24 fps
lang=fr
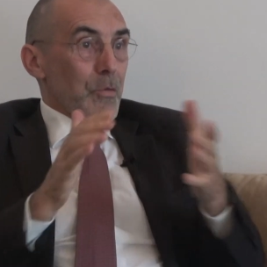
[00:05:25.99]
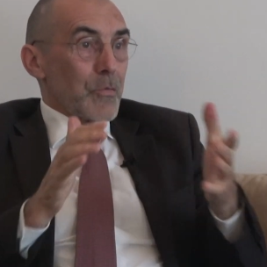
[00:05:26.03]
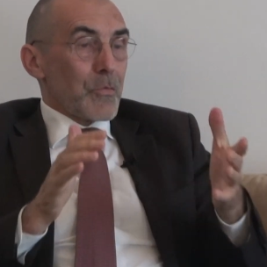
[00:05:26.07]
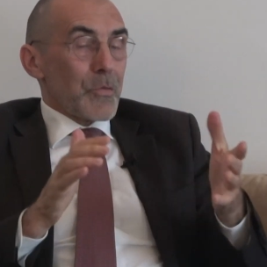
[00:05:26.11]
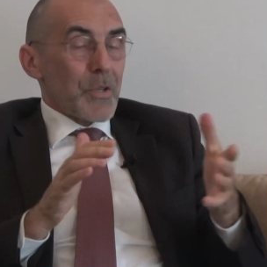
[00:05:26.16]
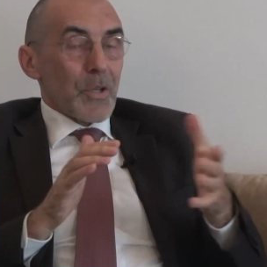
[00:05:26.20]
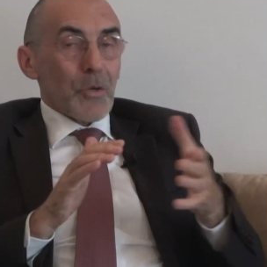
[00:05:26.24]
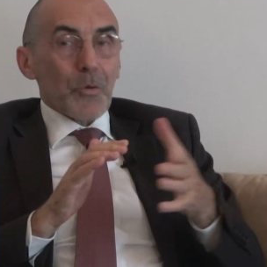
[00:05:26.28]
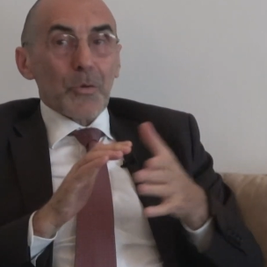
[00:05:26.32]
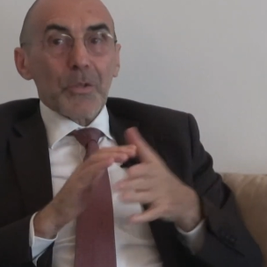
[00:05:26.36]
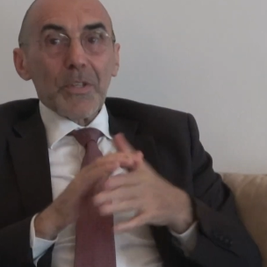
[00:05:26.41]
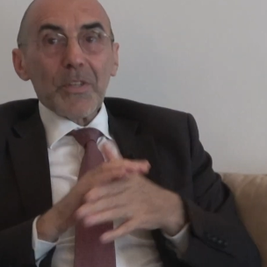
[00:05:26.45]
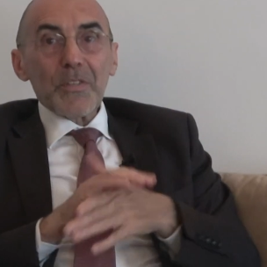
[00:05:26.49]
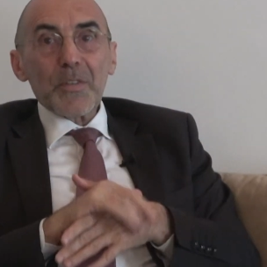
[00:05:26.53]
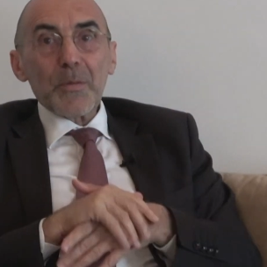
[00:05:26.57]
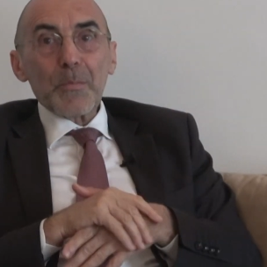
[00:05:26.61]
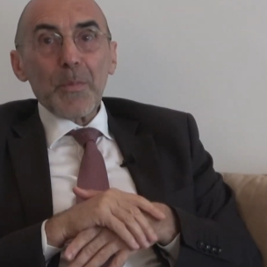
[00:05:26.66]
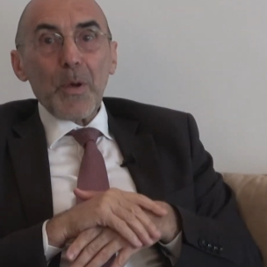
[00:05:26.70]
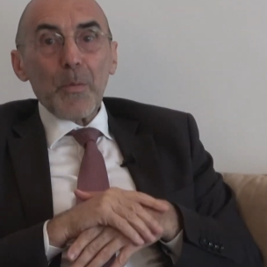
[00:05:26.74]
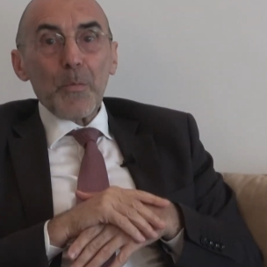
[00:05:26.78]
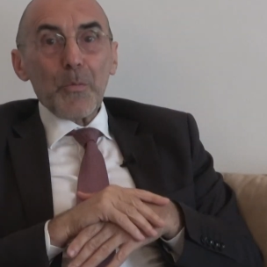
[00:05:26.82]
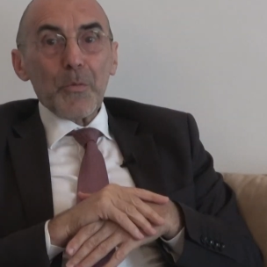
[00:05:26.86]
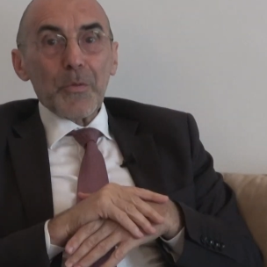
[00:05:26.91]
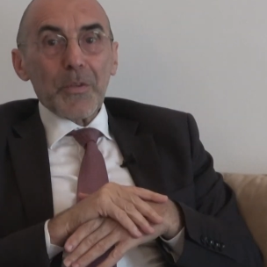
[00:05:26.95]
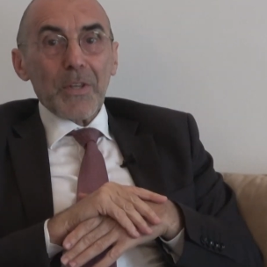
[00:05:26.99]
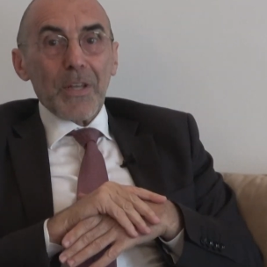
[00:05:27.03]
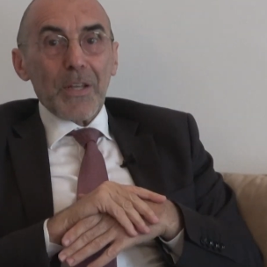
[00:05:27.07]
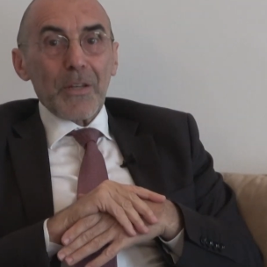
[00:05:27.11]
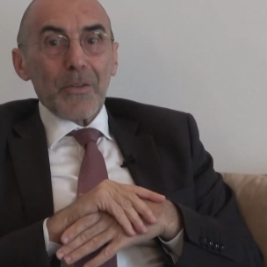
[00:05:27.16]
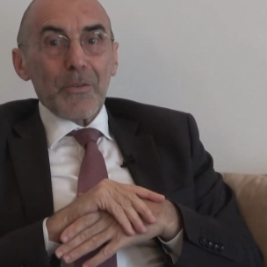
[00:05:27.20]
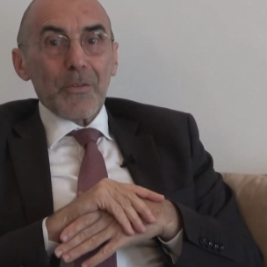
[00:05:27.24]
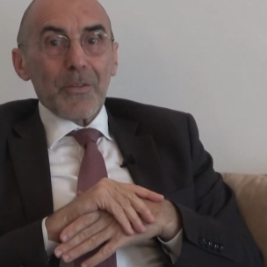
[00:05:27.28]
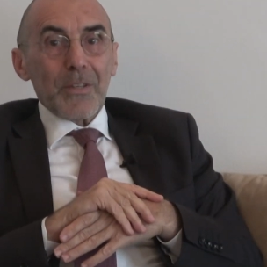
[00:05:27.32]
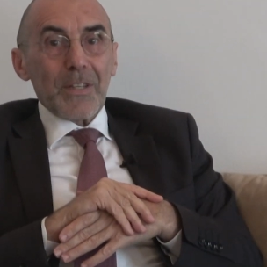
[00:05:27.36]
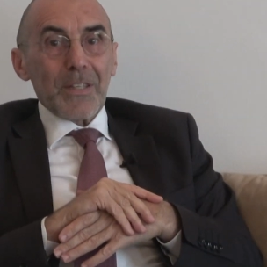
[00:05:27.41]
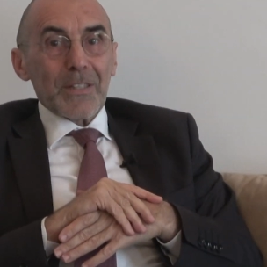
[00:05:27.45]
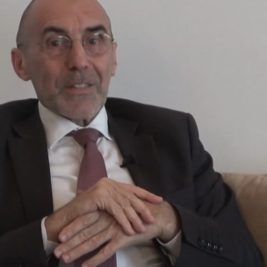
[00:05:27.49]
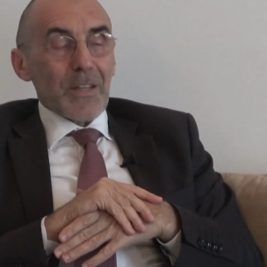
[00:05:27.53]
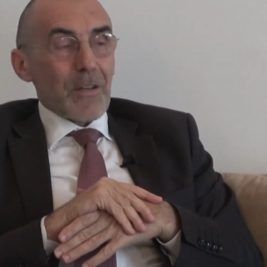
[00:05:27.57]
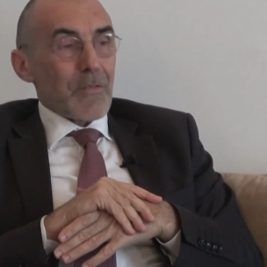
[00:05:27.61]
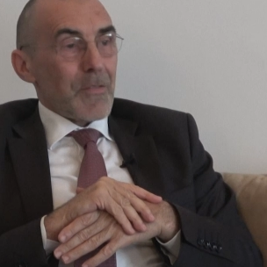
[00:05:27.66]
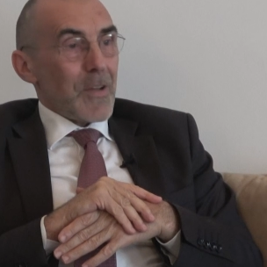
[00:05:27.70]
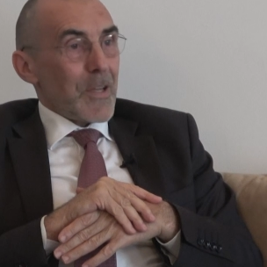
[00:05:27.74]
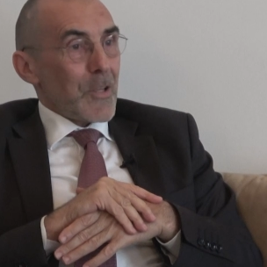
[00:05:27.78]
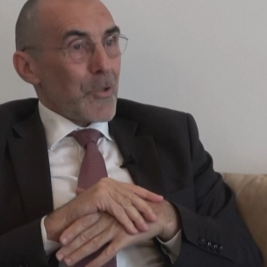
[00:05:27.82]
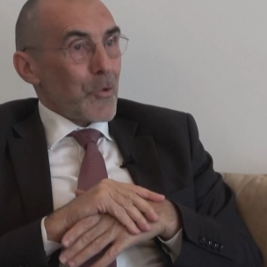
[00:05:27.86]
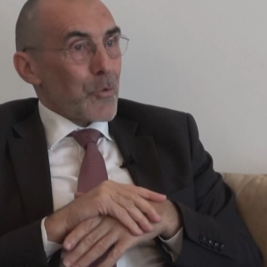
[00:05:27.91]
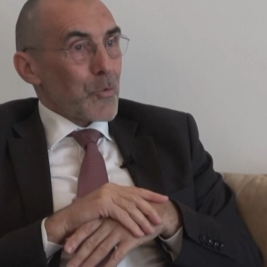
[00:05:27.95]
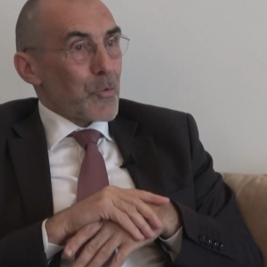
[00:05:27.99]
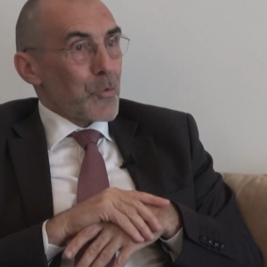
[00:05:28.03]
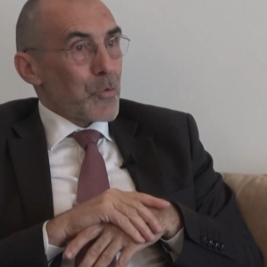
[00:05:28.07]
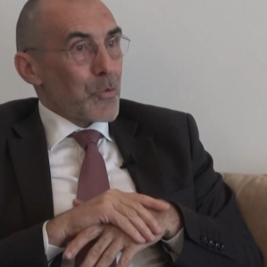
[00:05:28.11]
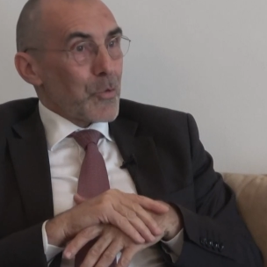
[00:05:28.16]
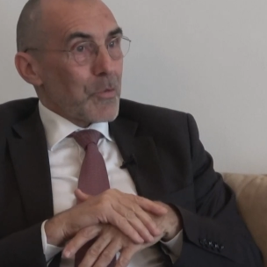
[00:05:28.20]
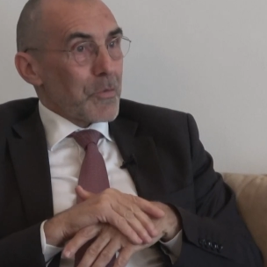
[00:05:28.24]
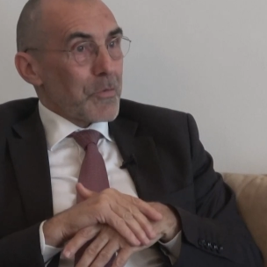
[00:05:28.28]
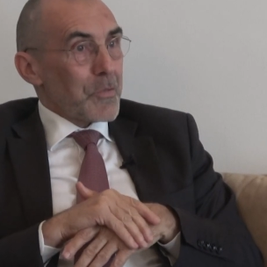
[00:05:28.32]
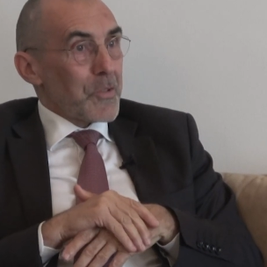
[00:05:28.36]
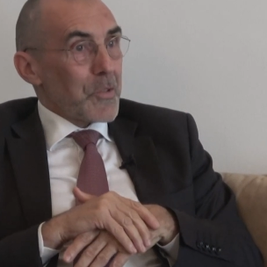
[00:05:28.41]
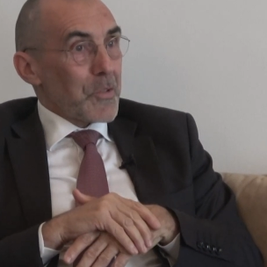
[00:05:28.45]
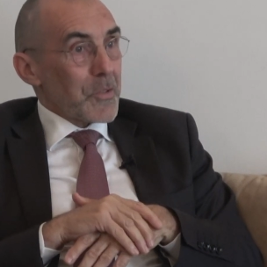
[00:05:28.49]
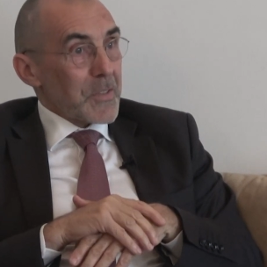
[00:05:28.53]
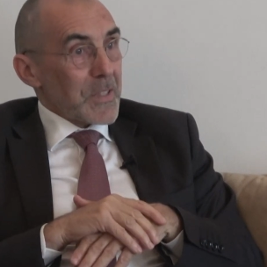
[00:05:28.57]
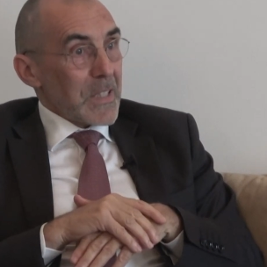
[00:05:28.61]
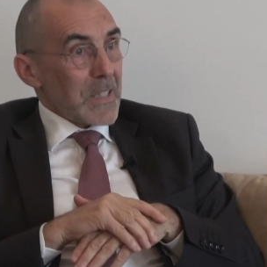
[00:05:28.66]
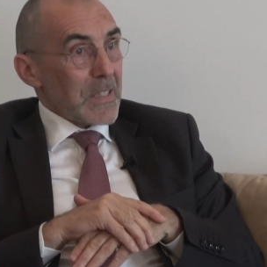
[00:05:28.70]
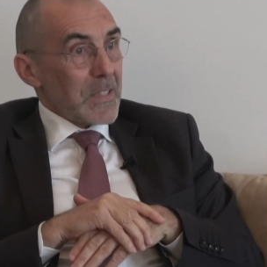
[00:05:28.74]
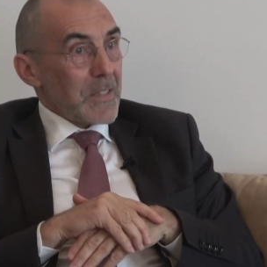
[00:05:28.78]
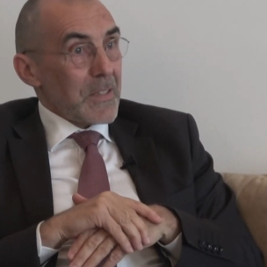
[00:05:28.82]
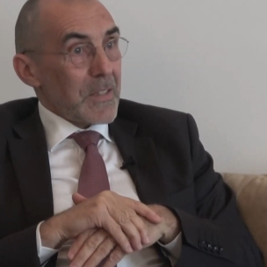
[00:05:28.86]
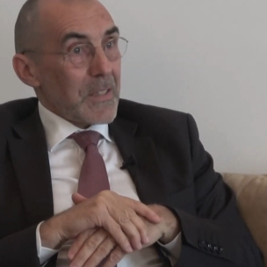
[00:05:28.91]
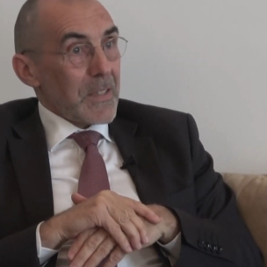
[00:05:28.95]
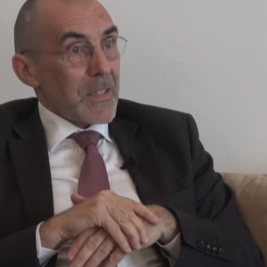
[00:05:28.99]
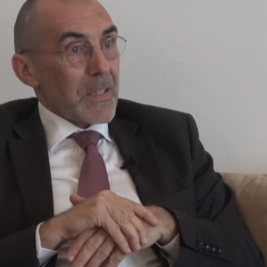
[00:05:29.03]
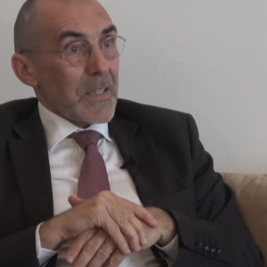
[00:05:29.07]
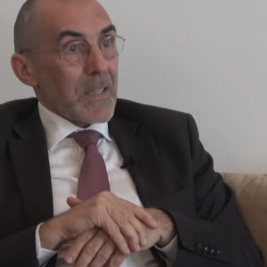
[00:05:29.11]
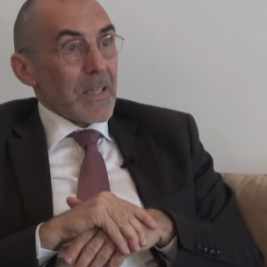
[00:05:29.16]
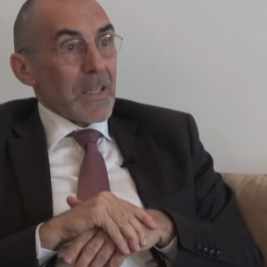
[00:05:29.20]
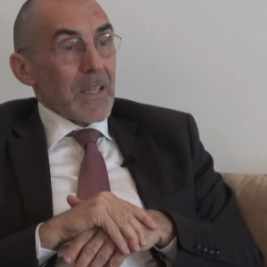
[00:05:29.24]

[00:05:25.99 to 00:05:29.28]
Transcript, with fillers: vous ne les connaissez pas puisqu'elles travaillent en toute confidentialité